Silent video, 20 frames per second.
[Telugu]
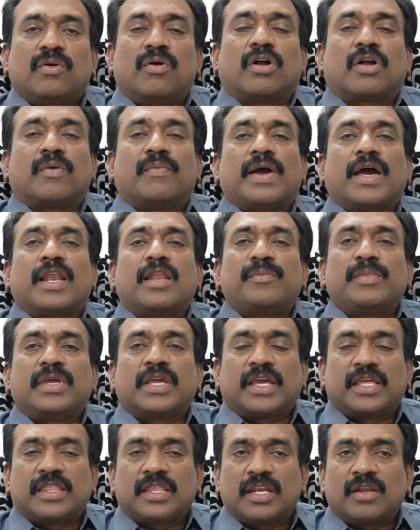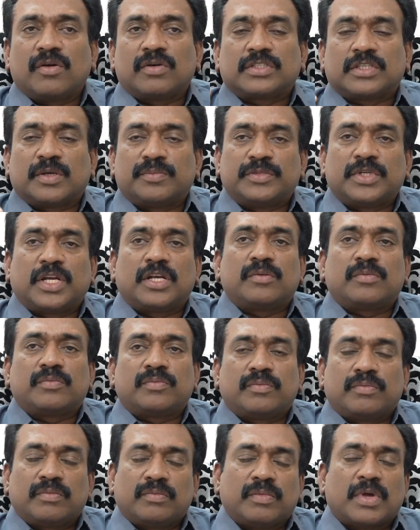ఒకవేళ మీకు ఏదన్నా ఒక సబ్జెక్ట్
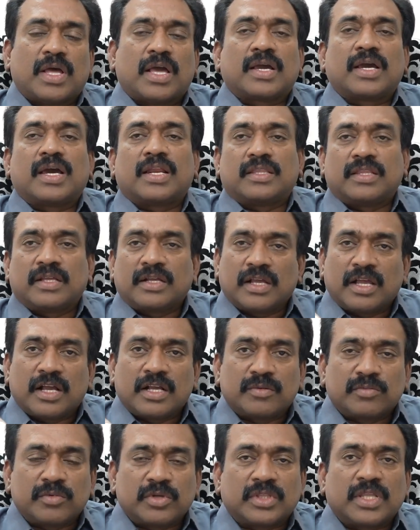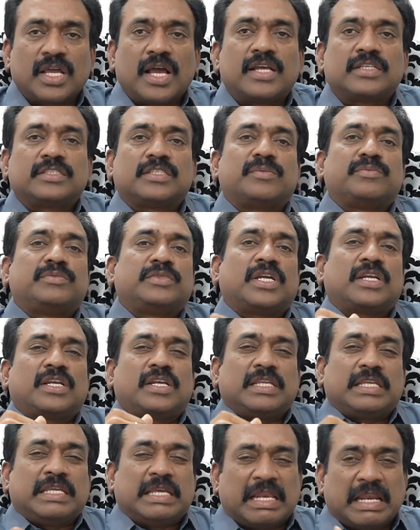బాగా అర్థం కాకపోతే ఆ
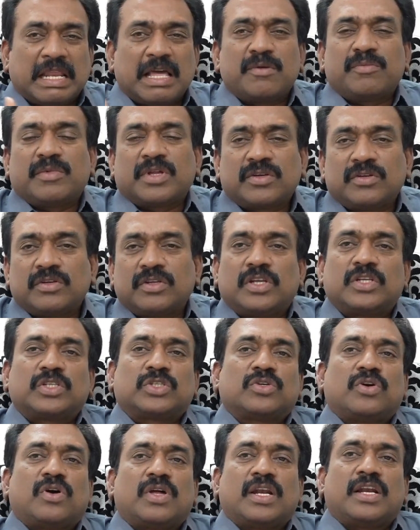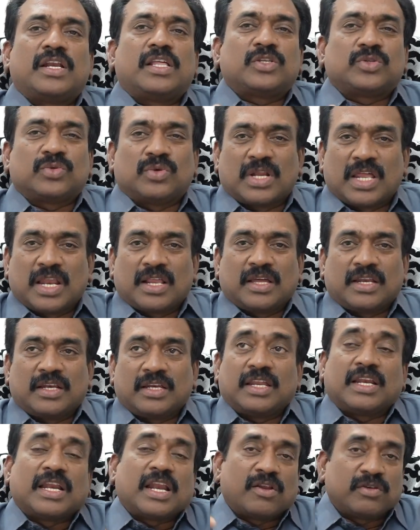సబ్జెక్ట్ని ఎలా మనం నేర్చుకోవాలనే చూడాలి కానీ
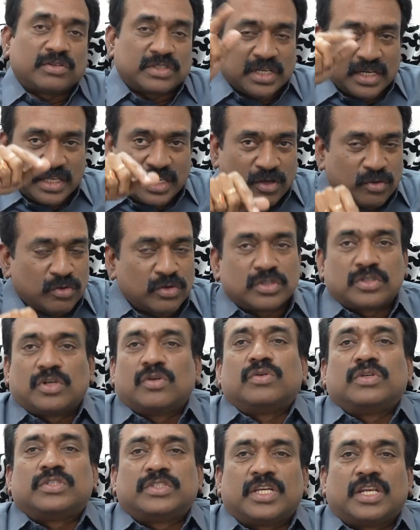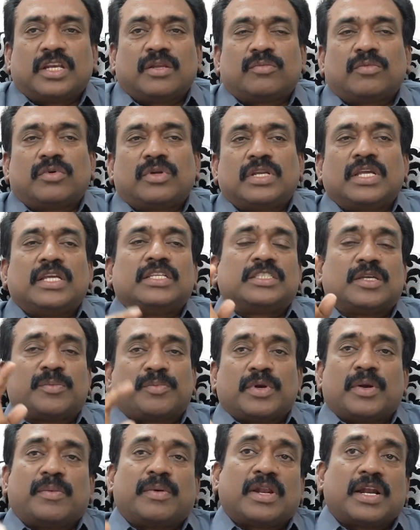నేను అనవసరంగా ఈ కోర్సులోకి వచ్చానేమో నేను
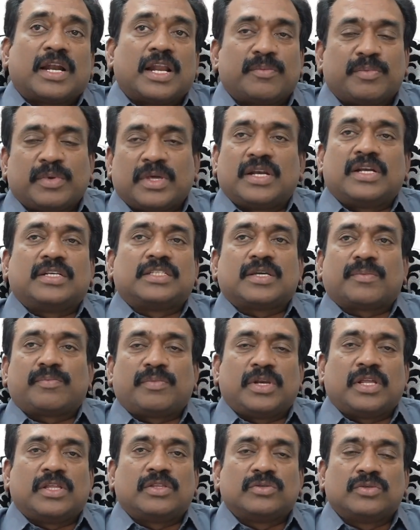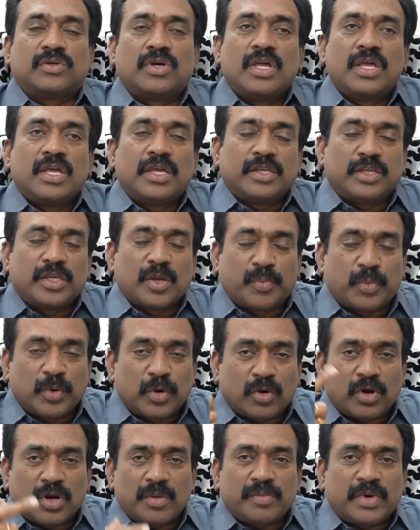చెప్పినప్పుడు నా పేరెంట్స్ చెప్పలేదు
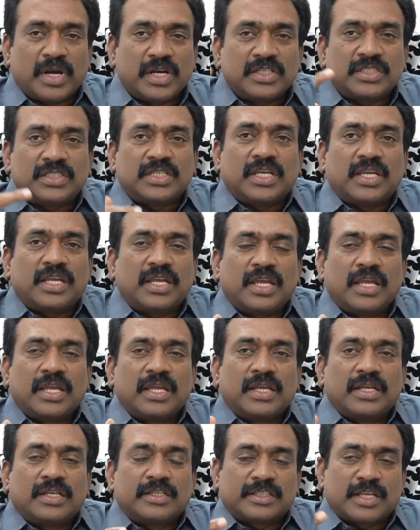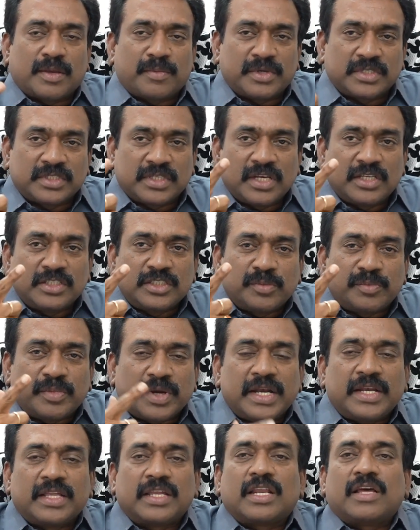ఎప్పుడు కూడా మనిషి సమస్య నుంచి
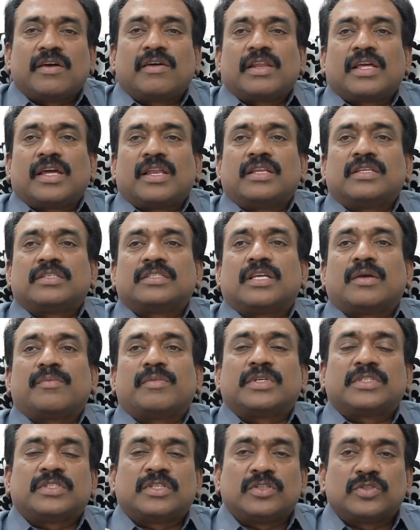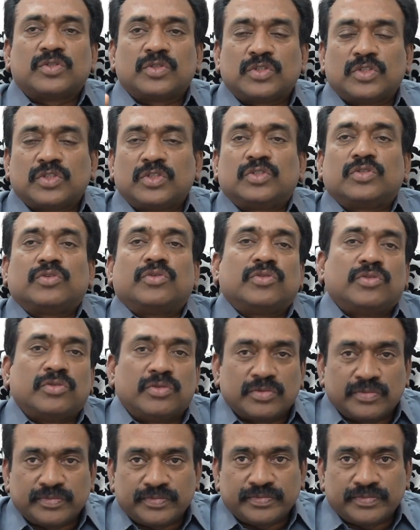బయటికి రావాలి కానీ సమస్యను సృష్టించుకోవద్దు